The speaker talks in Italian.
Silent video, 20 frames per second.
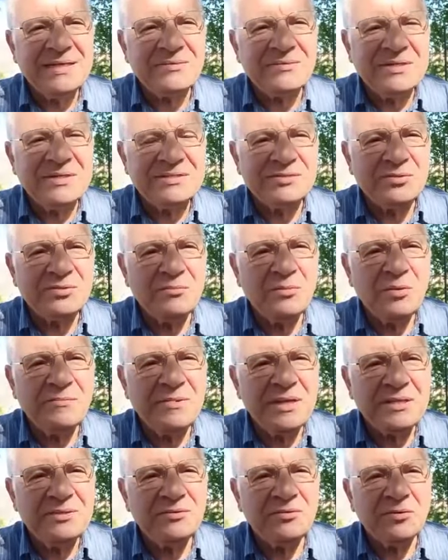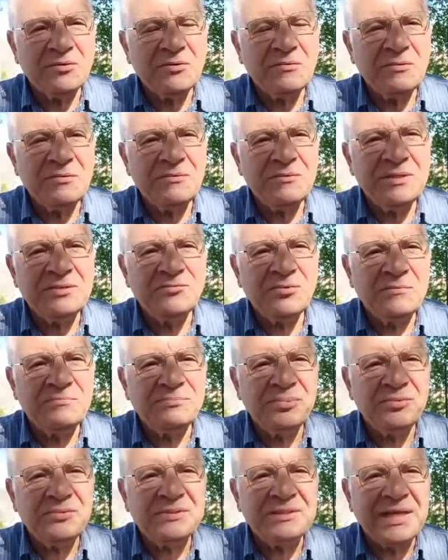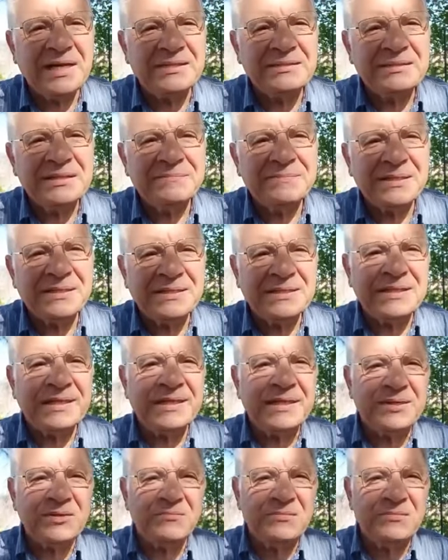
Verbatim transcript: questo momento come momento importante perché,